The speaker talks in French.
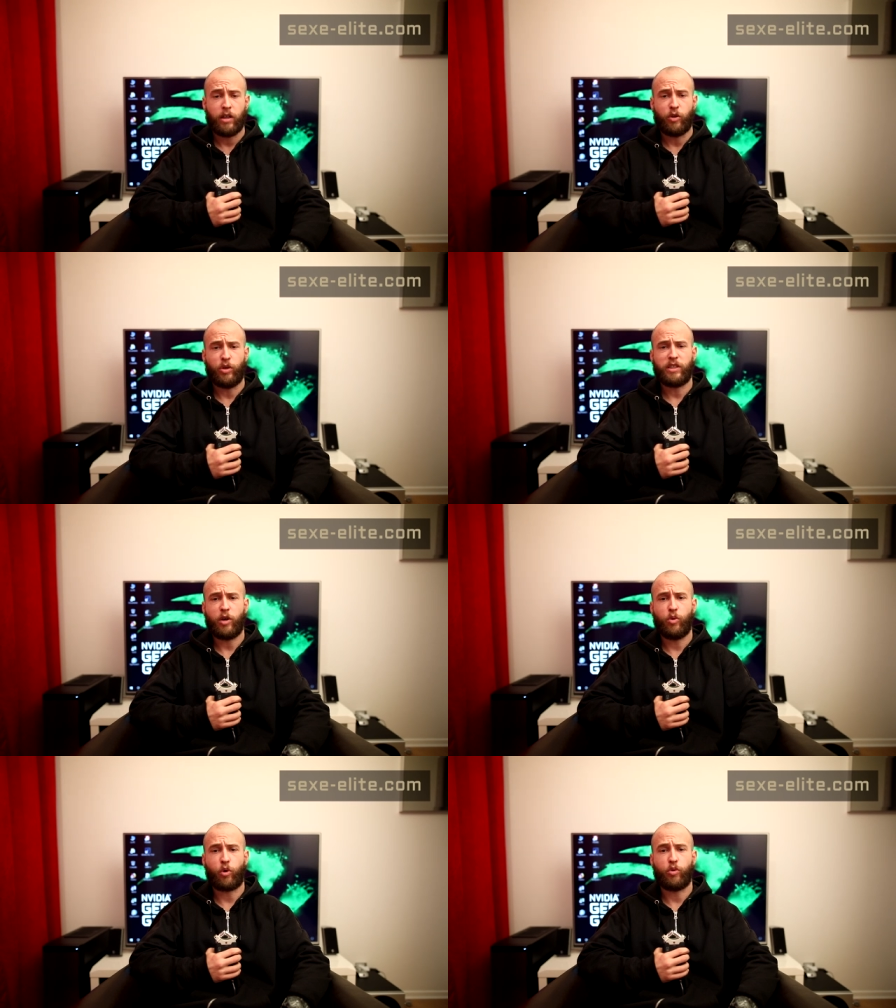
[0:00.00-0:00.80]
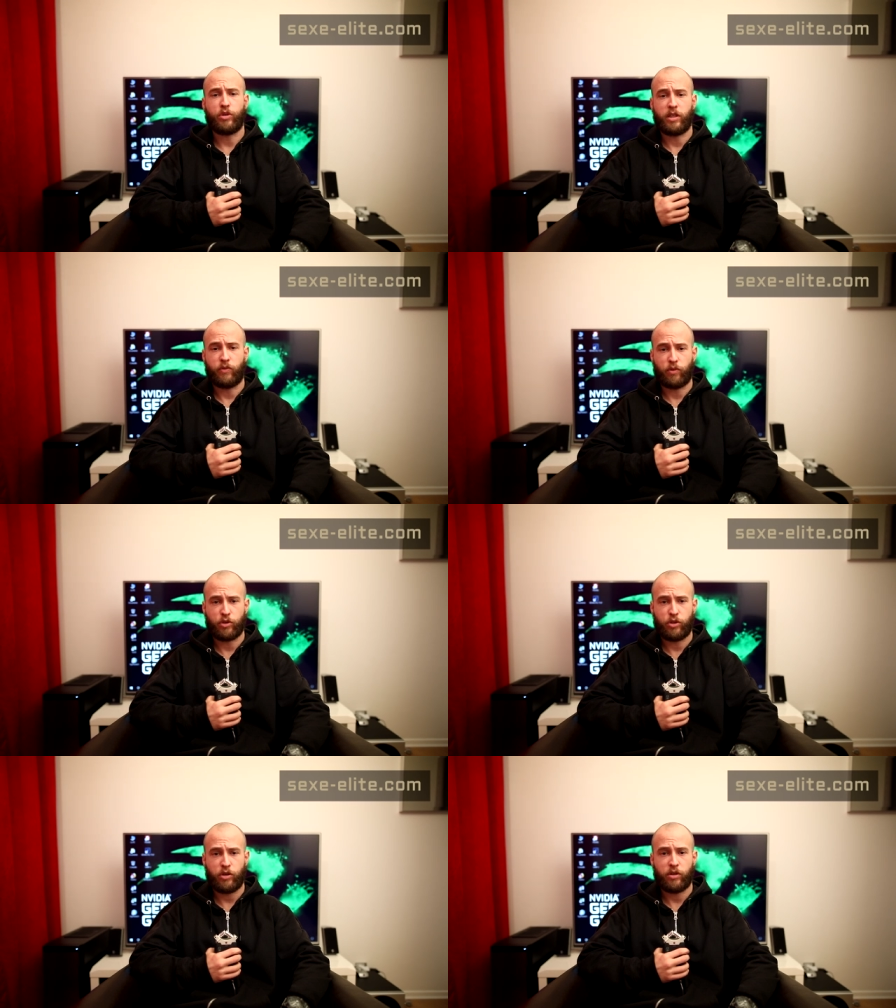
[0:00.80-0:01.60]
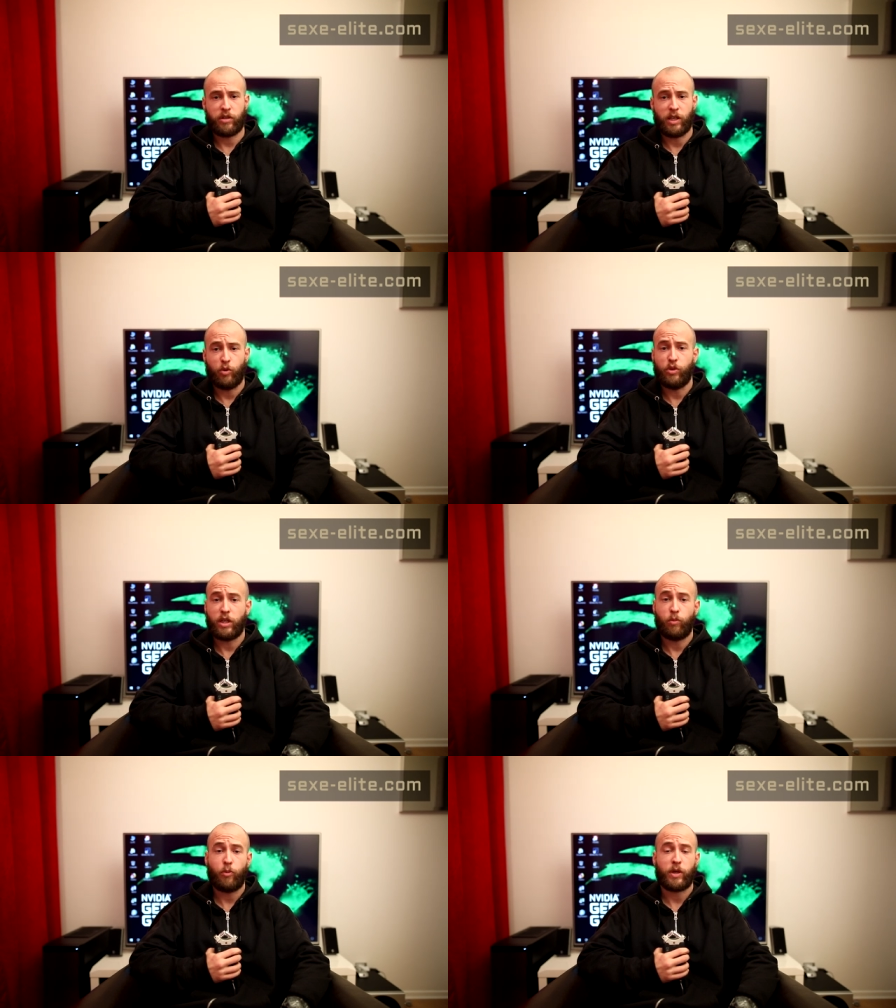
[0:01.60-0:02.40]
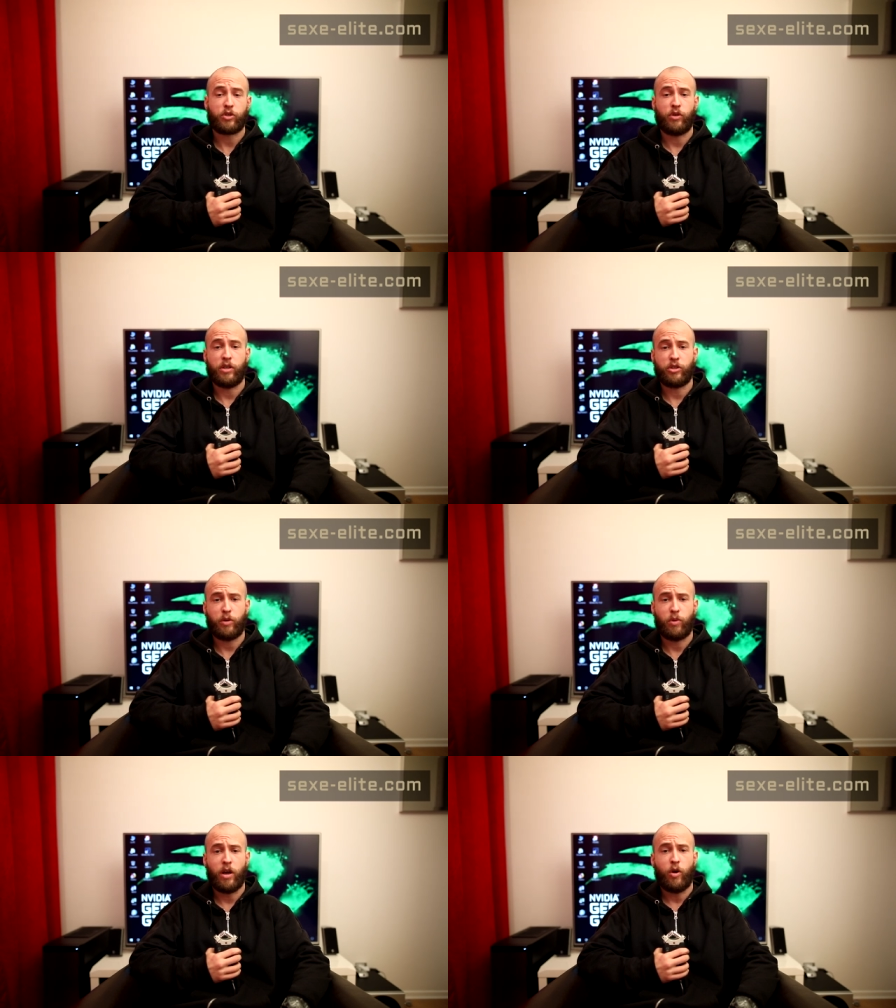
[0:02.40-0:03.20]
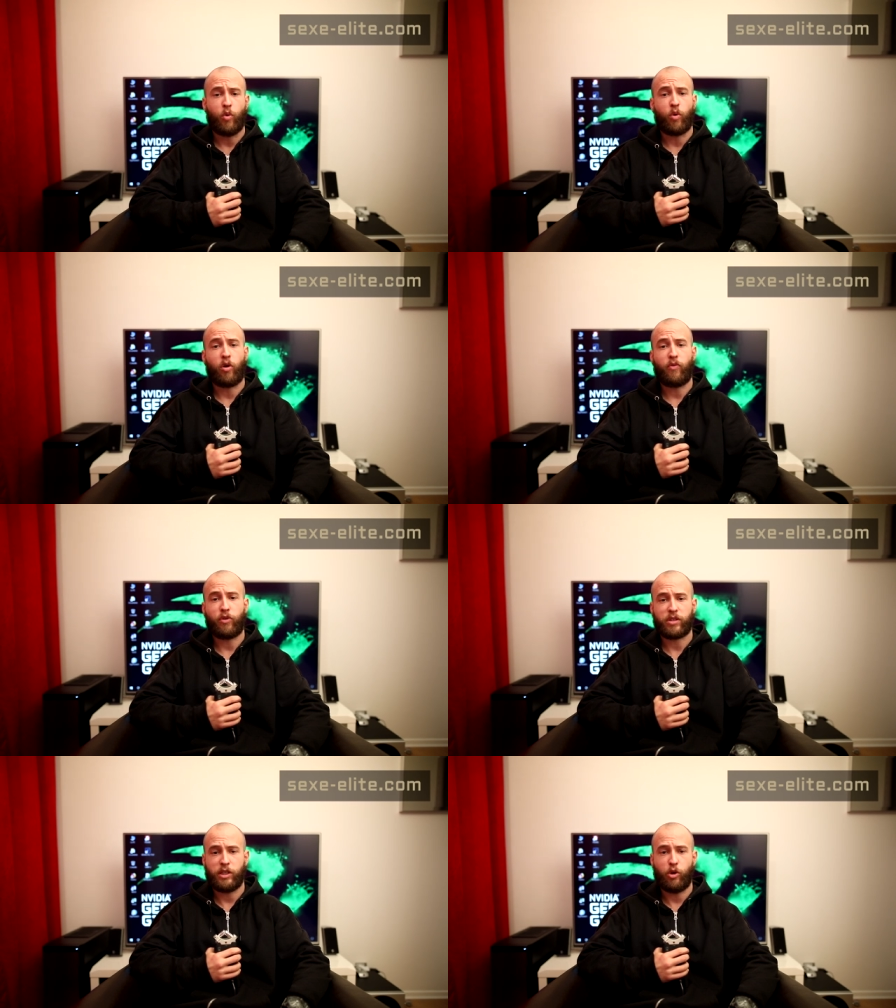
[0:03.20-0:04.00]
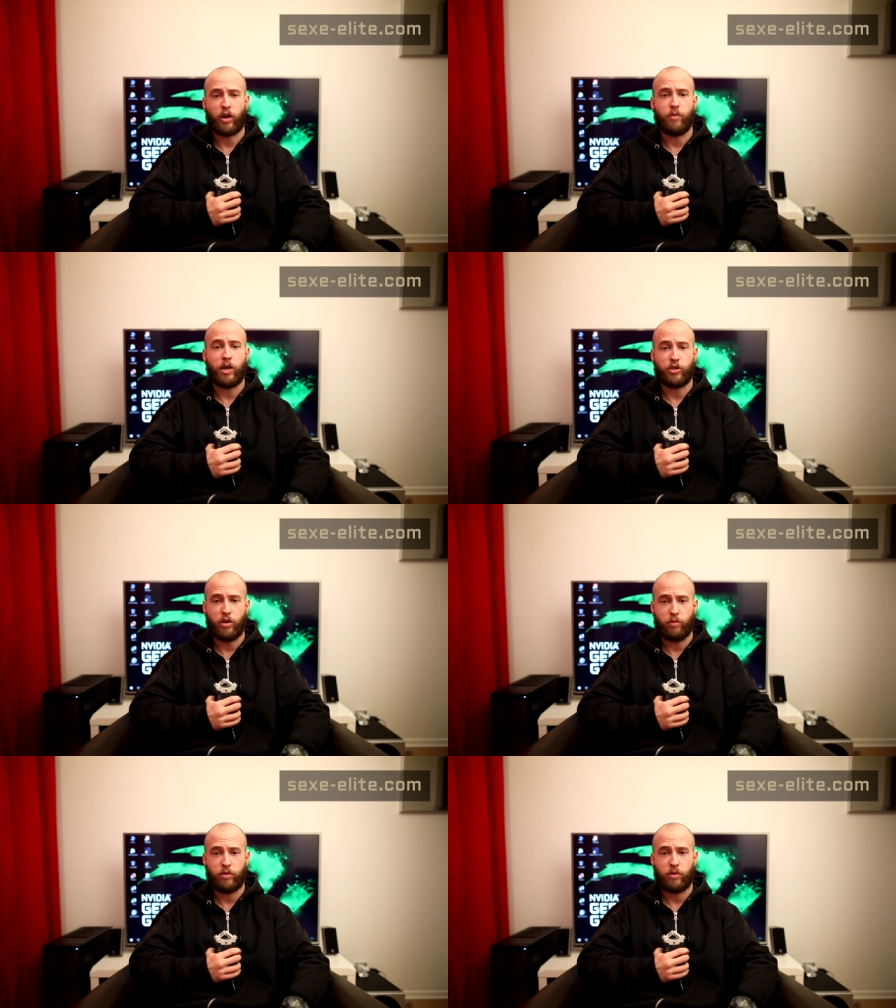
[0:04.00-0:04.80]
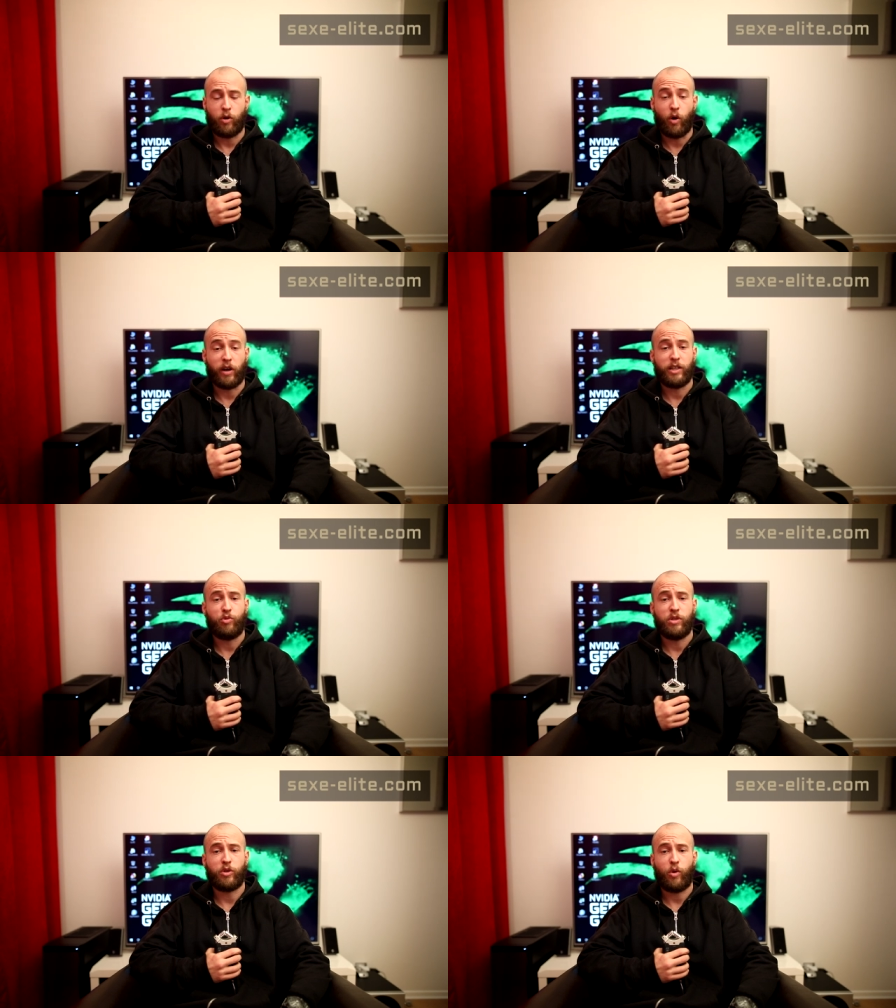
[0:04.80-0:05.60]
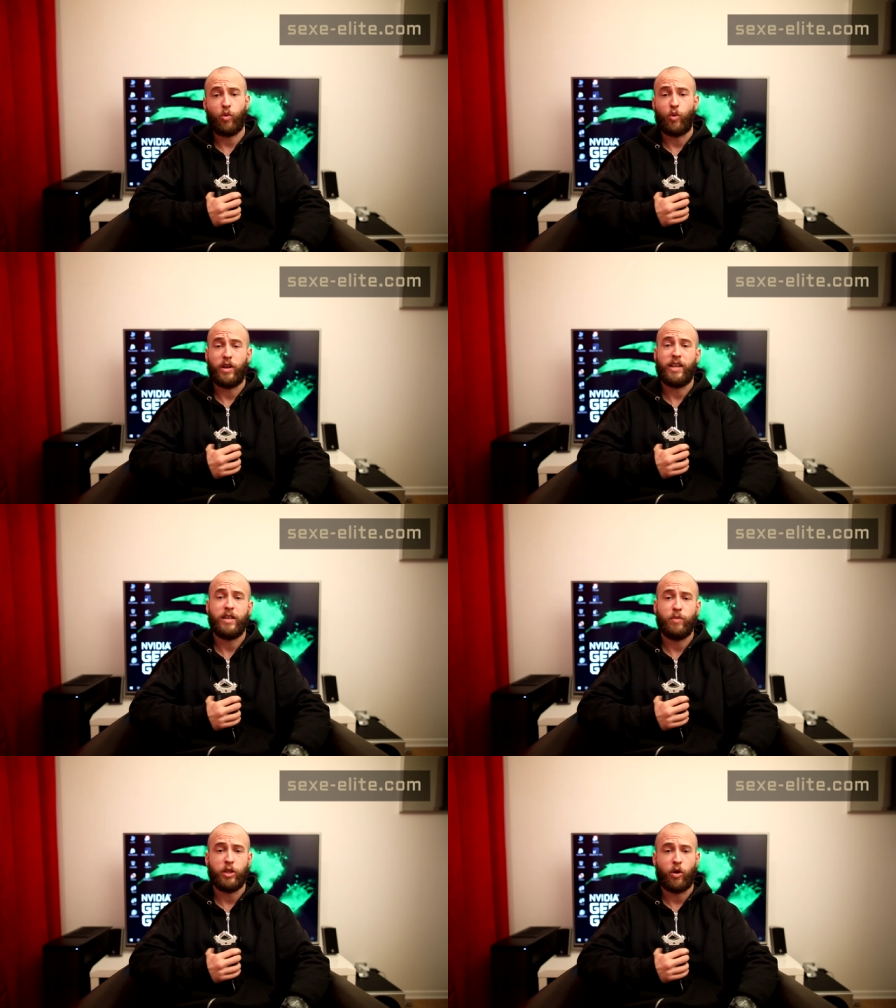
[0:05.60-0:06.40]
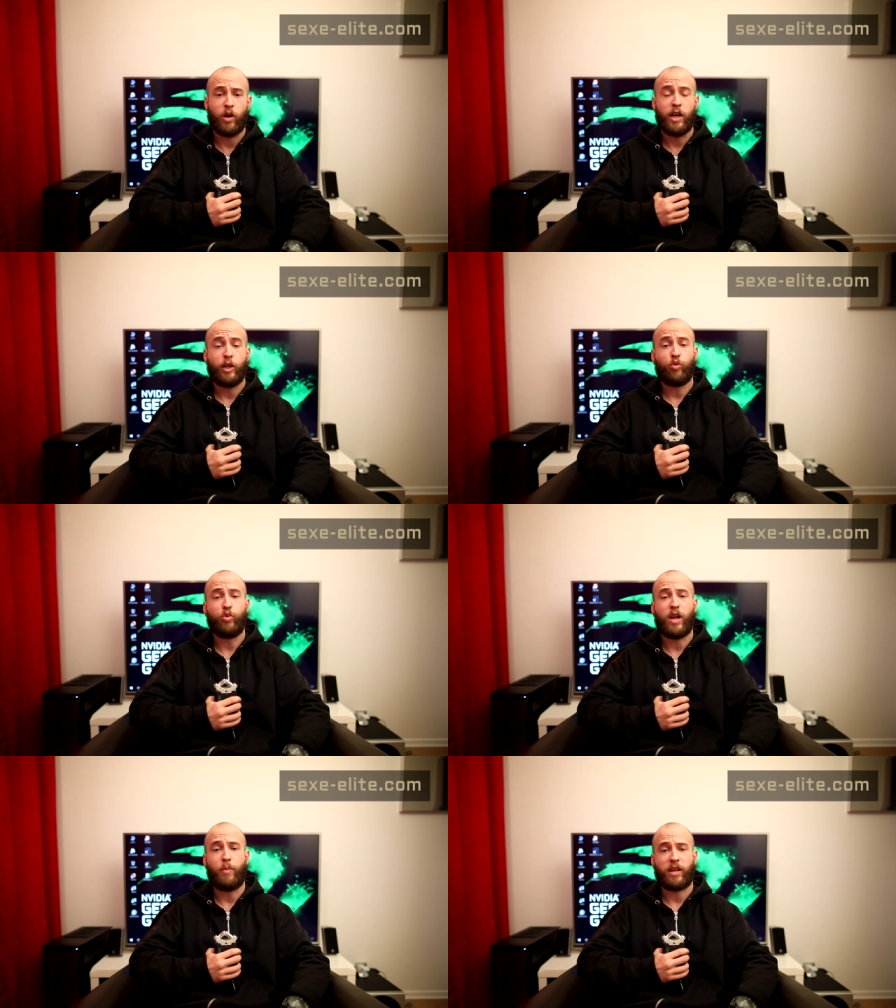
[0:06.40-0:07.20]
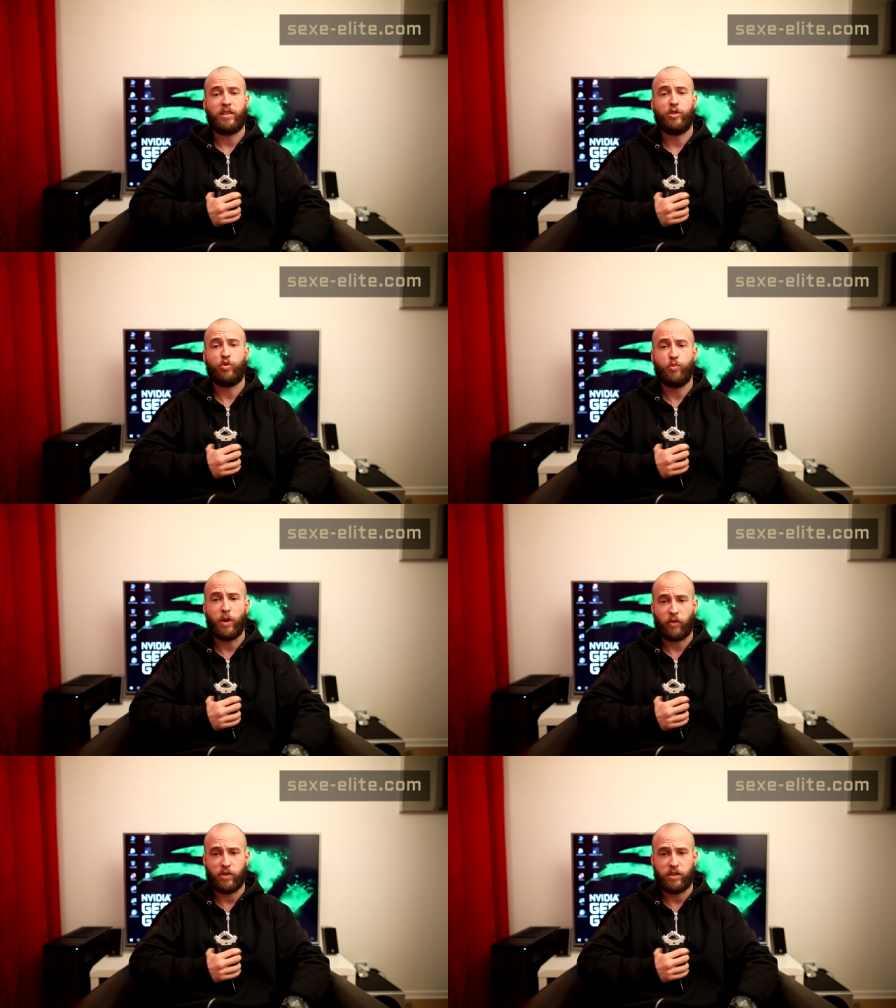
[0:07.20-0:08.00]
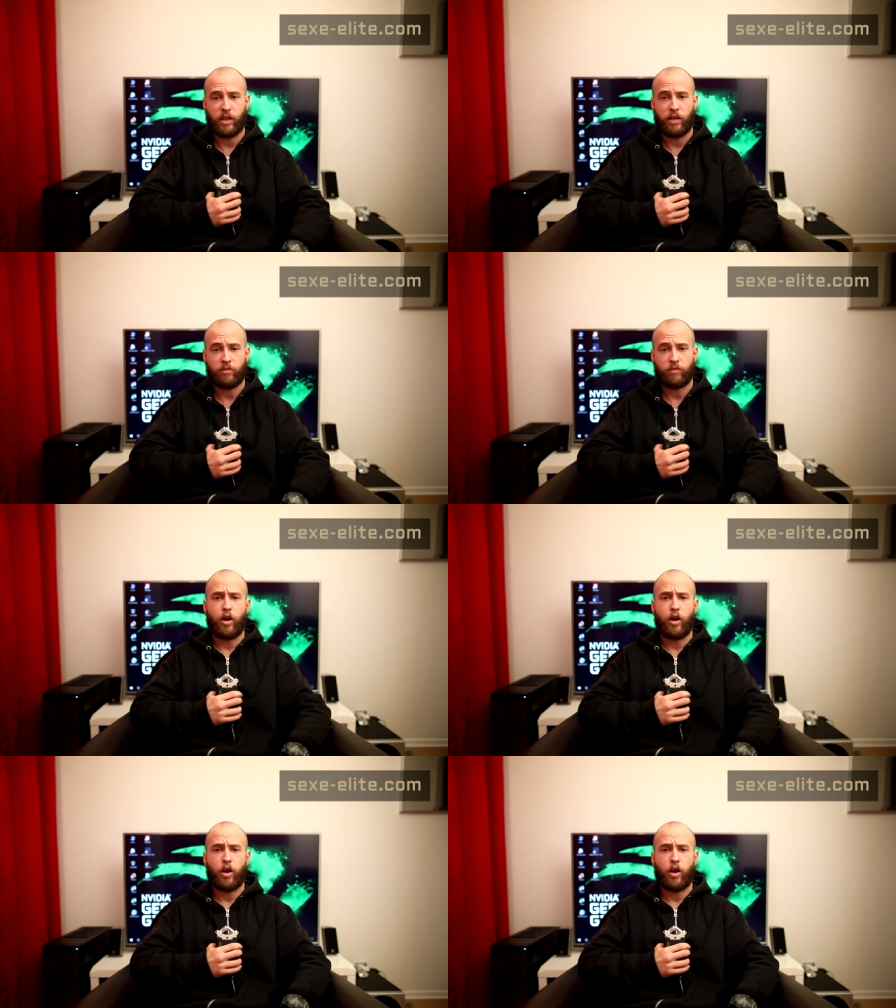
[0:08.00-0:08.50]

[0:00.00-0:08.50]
Dans les cas où le relooking fonctionne, c'est uniquement parce que les hommes ont renforcé leur image d'homme en réduisant ou éliminant toute la partie superficielle.